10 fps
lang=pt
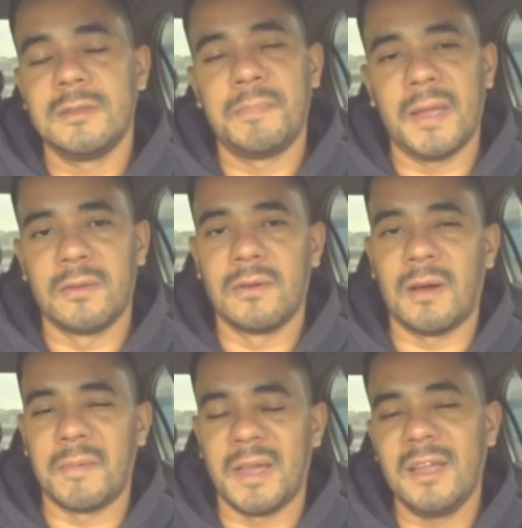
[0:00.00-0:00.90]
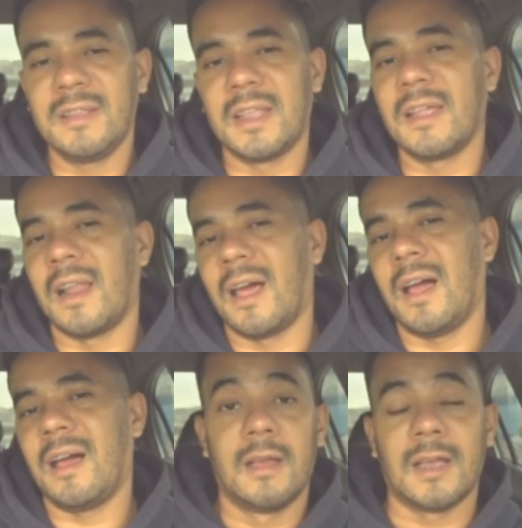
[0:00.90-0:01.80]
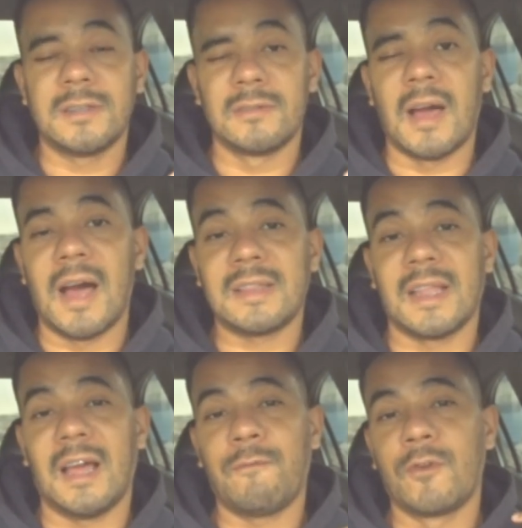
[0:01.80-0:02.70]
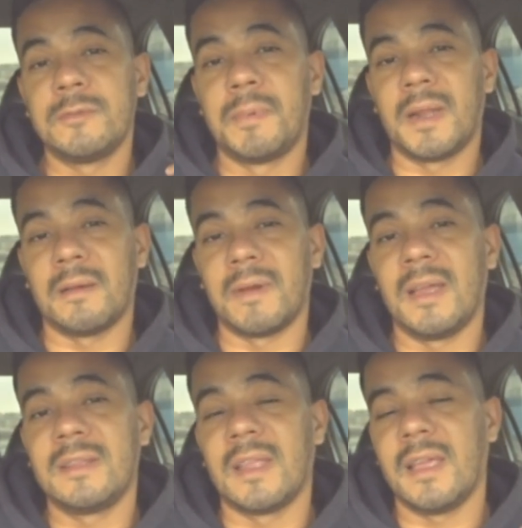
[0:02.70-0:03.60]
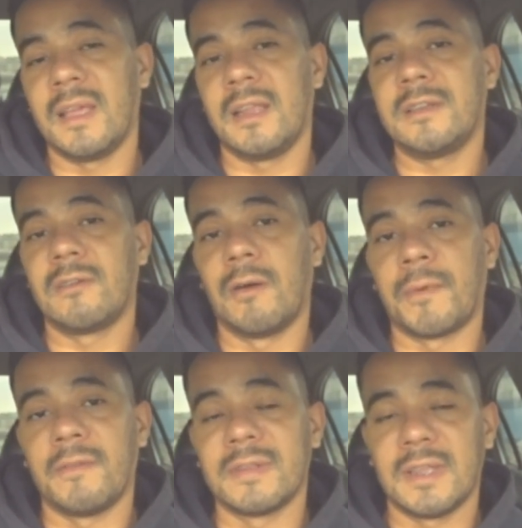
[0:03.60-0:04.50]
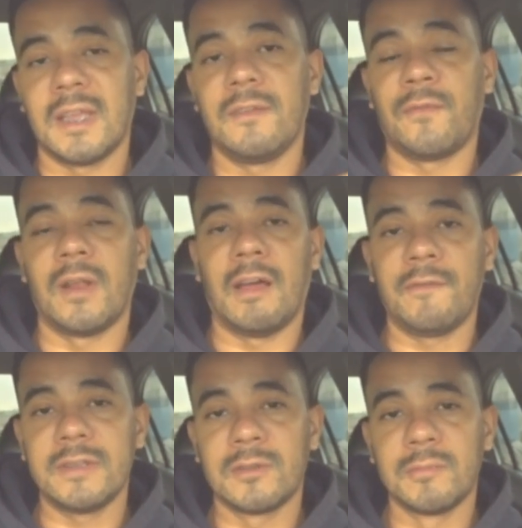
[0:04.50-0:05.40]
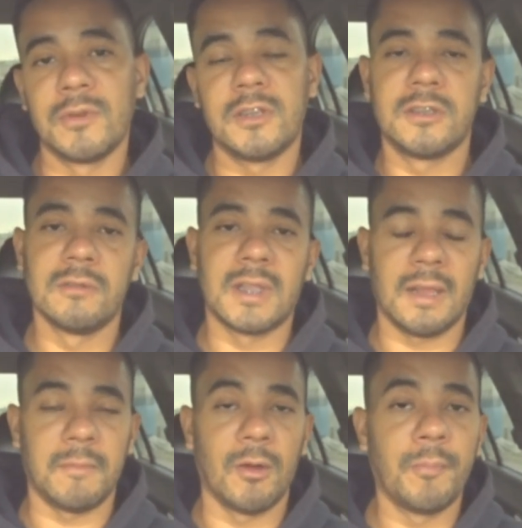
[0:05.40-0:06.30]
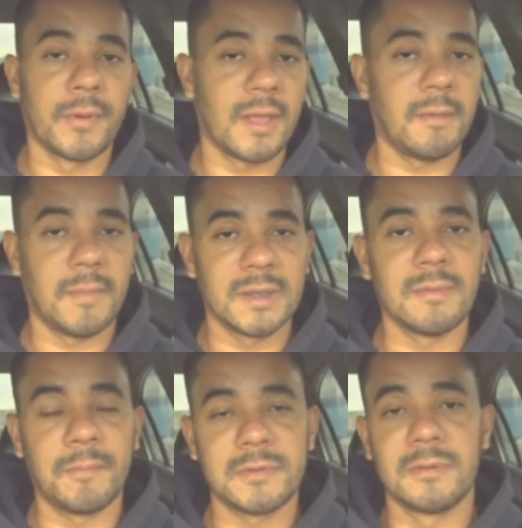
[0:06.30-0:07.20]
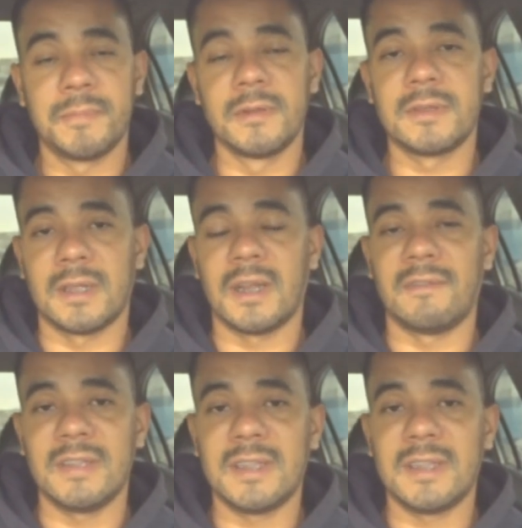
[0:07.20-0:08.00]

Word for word: Esperou a manhã inteira lá, assinou a ata lá, ficou esperando a manhã inteira. Aí chegou a prova dele, foi lá, fez tudo bonitinho, tremeu, porque mesmo a pessoa pilotando, ela vai